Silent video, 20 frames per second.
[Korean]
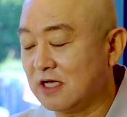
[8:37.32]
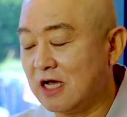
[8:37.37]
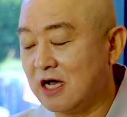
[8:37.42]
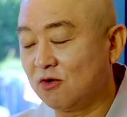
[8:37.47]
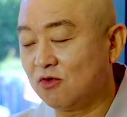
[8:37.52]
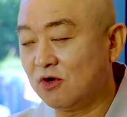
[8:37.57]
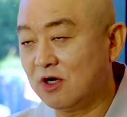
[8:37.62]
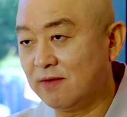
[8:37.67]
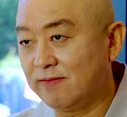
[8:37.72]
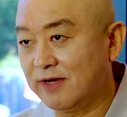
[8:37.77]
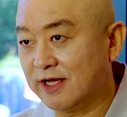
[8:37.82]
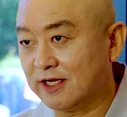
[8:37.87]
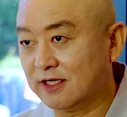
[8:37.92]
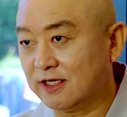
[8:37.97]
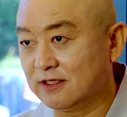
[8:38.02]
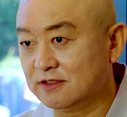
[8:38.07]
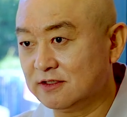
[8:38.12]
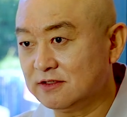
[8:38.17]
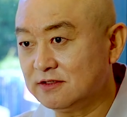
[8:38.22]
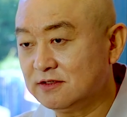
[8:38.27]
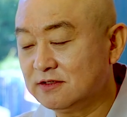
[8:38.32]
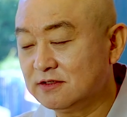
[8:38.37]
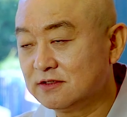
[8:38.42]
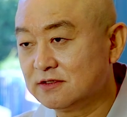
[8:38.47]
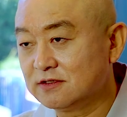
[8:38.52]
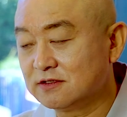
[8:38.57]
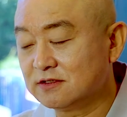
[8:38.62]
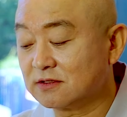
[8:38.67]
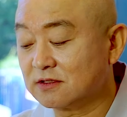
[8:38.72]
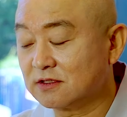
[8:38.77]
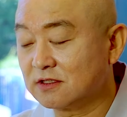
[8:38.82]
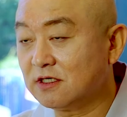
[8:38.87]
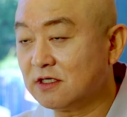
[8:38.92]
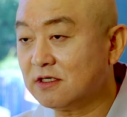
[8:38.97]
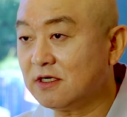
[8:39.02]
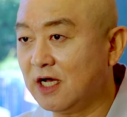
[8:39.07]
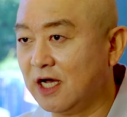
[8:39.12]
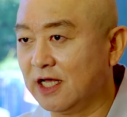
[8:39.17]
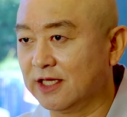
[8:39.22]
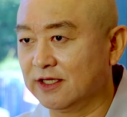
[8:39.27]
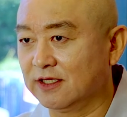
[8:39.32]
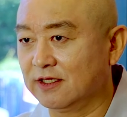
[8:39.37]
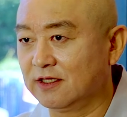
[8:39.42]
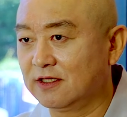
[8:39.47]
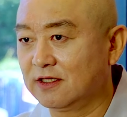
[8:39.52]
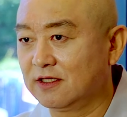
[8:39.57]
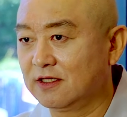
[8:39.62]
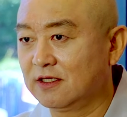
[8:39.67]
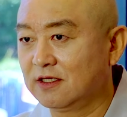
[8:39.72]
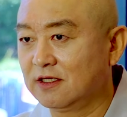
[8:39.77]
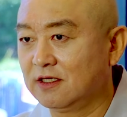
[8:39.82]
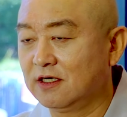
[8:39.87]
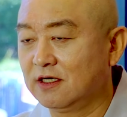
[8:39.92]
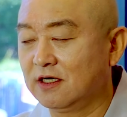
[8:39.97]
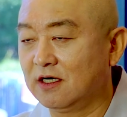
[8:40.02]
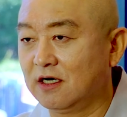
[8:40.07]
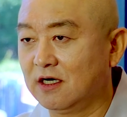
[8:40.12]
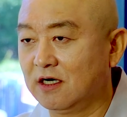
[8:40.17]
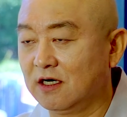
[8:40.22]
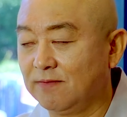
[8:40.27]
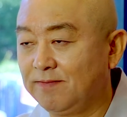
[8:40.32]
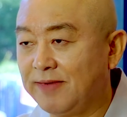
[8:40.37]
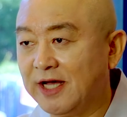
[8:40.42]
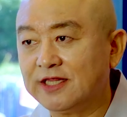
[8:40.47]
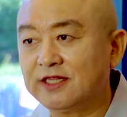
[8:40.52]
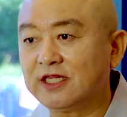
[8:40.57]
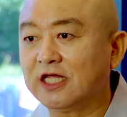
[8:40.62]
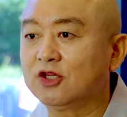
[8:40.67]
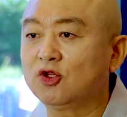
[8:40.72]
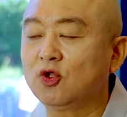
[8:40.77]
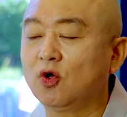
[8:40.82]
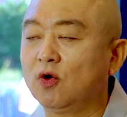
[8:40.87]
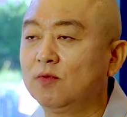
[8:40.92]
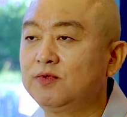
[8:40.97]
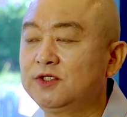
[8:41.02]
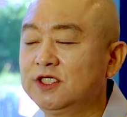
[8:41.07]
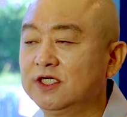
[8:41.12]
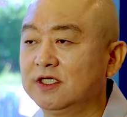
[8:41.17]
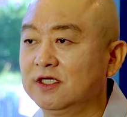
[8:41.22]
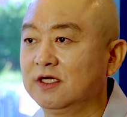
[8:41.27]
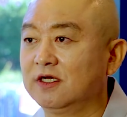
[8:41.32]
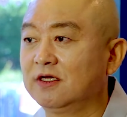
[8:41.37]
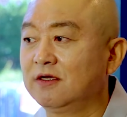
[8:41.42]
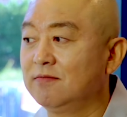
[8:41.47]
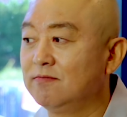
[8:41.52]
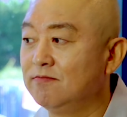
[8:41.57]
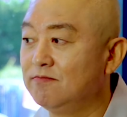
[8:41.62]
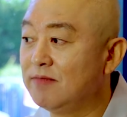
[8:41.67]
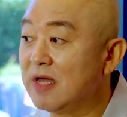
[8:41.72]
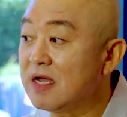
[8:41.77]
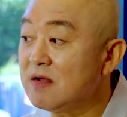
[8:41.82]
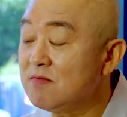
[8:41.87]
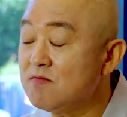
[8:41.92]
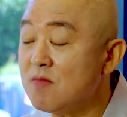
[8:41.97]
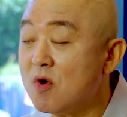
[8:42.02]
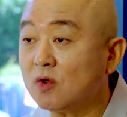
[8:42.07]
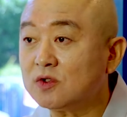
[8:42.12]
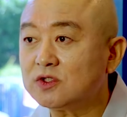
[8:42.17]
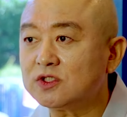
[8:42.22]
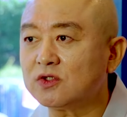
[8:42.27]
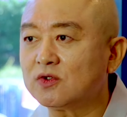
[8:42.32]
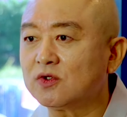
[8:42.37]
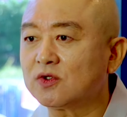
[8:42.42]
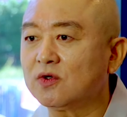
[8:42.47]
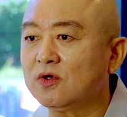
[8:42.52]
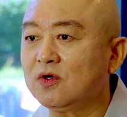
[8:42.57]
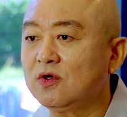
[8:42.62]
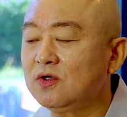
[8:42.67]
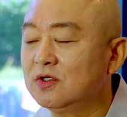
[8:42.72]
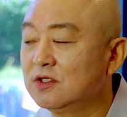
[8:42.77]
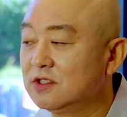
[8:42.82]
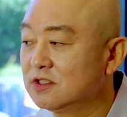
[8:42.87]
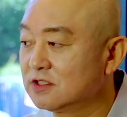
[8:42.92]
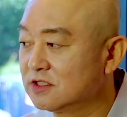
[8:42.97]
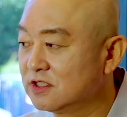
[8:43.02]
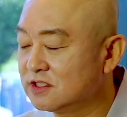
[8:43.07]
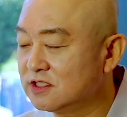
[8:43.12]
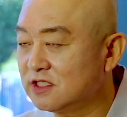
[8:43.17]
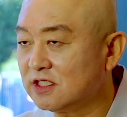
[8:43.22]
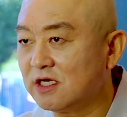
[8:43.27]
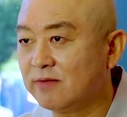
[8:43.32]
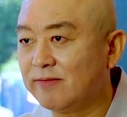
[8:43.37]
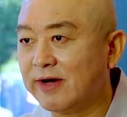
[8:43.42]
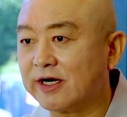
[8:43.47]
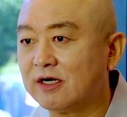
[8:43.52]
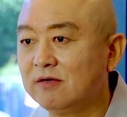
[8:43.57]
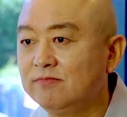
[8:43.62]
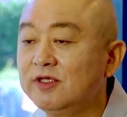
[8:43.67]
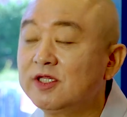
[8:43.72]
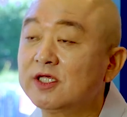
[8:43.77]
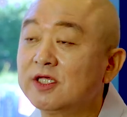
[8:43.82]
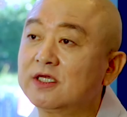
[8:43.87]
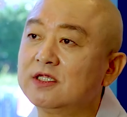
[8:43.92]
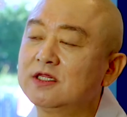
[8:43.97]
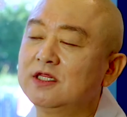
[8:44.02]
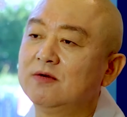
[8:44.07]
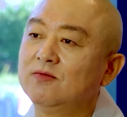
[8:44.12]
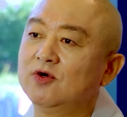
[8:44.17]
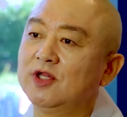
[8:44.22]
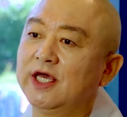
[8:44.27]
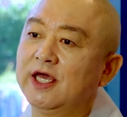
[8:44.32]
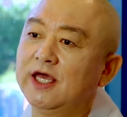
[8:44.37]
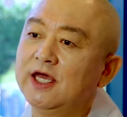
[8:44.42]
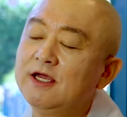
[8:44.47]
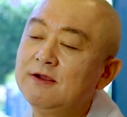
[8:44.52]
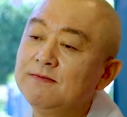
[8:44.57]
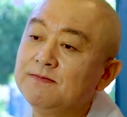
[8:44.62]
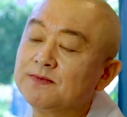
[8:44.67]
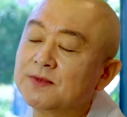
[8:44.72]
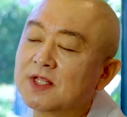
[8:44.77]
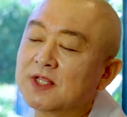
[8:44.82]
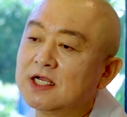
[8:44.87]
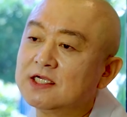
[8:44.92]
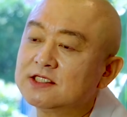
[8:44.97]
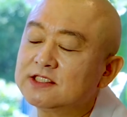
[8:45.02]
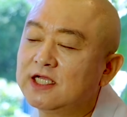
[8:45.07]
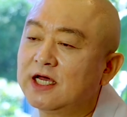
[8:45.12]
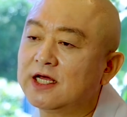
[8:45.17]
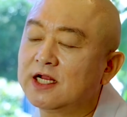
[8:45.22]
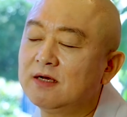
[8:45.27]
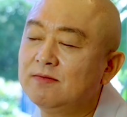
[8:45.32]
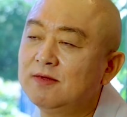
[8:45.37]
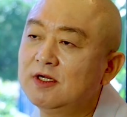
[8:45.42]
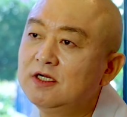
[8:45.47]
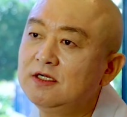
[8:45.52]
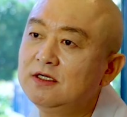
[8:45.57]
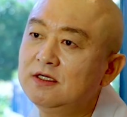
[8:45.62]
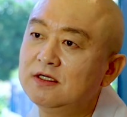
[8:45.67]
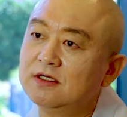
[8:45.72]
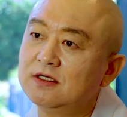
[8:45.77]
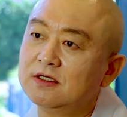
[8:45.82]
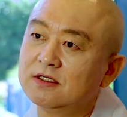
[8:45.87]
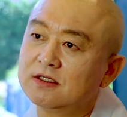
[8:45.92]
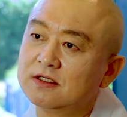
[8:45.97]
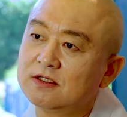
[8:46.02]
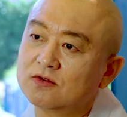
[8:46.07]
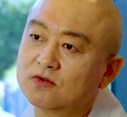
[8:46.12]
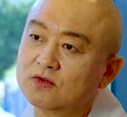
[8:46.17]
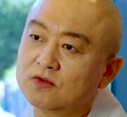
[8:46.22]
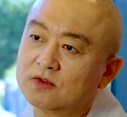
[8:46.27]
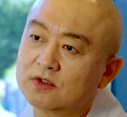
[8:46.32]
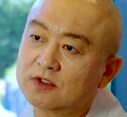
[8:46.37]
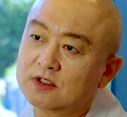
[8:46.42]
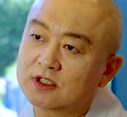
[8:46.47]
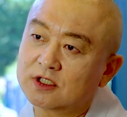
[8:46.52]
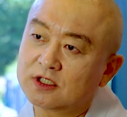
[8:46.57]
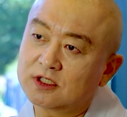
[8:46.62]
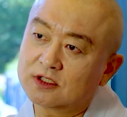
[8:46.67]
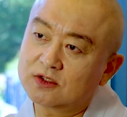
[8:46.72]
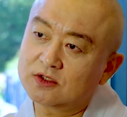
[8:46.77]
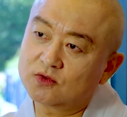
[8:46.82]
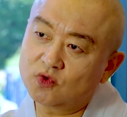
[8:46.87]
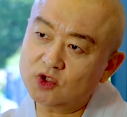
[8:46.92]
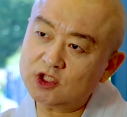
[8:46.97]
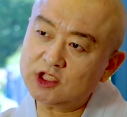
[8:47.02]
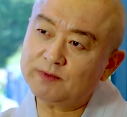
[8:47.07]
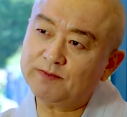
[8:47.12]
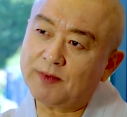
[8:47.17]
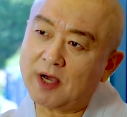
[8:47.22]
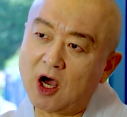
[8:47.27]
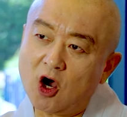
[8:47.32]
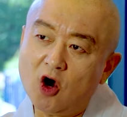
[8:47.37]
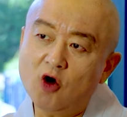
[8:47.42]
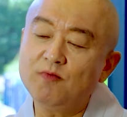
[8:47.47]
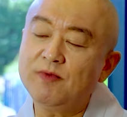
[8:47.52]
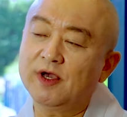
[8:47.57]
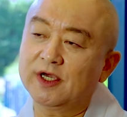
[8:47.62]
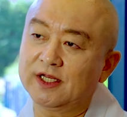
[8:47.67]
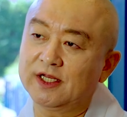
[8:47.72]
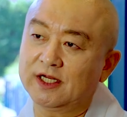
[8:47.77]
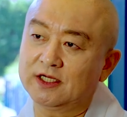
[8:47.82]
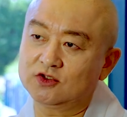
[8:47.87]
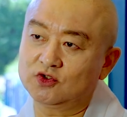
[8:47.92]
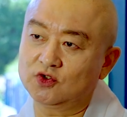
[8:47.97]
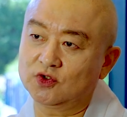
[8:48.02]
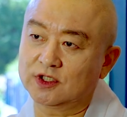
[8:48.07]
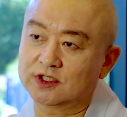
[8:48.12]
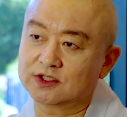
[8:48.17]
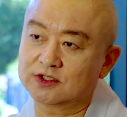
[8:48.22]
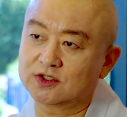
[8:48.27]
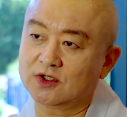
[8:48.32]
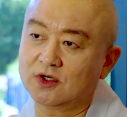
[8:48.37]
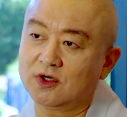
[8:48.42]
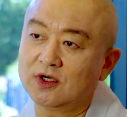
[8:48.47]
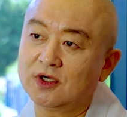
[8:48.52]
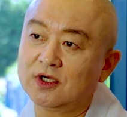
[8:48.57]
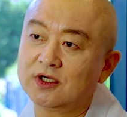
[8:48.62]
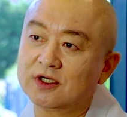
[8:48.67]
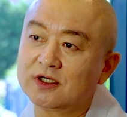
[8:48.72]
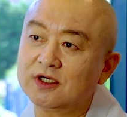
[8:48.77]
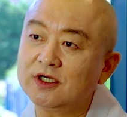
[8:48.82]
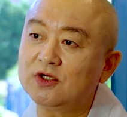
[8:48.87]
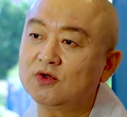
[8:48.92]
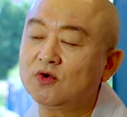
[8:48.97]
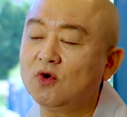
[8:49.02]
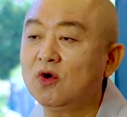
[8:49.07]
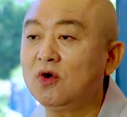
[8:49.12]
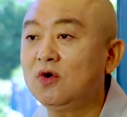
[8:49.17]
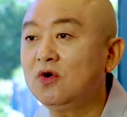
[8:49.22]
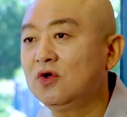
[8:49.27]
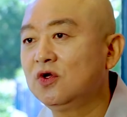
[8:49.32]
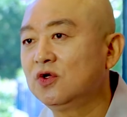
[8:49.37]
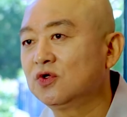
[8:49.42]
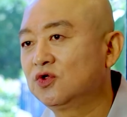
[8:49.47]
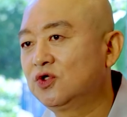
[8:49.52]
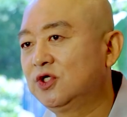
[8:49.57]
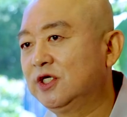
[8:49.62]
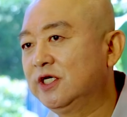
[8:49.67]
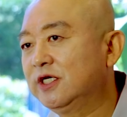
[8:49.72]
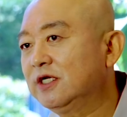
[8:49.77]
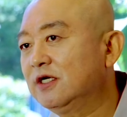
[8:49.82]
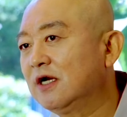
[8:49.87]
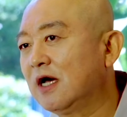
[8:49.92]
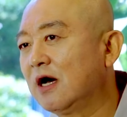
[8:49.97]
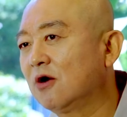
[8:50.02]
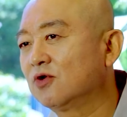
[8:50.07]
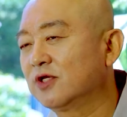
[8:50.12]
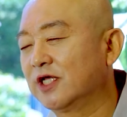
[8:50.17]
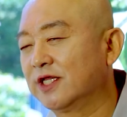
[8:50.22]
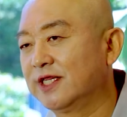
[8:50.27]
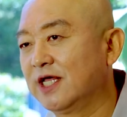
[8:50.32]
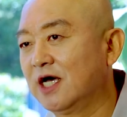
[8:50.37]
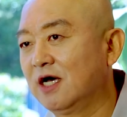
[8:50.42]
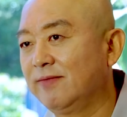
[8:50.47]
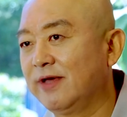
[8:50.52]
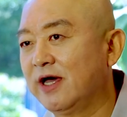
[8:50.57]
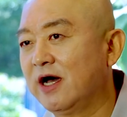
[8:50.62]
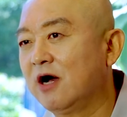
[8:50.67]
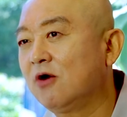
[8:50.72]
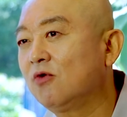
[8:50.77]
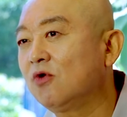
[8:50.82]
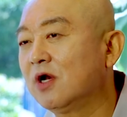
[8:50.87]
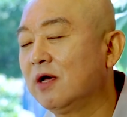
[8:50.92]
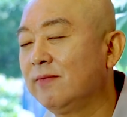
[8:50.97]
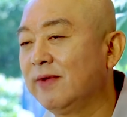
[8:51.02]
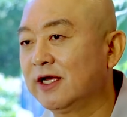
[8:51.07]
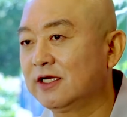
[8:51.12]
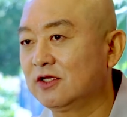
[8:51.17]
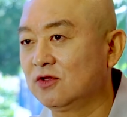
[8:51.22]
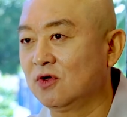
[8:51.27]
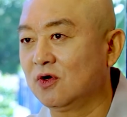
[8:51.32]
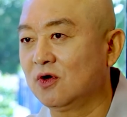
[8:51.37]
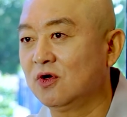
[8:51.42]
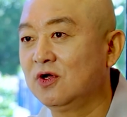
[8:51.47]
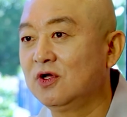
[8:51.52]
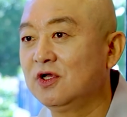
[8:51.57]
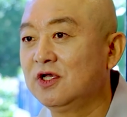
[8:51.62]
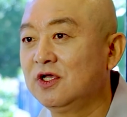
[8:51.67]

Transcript: 앙골라마라는 그러한 어, 판단도 없이 맹목적으로 스승의 말을 믿었기 때문에 사람을 99명이나 죽였죠. 그리고 귀의를 하고 난 다음에 앙골라 마리도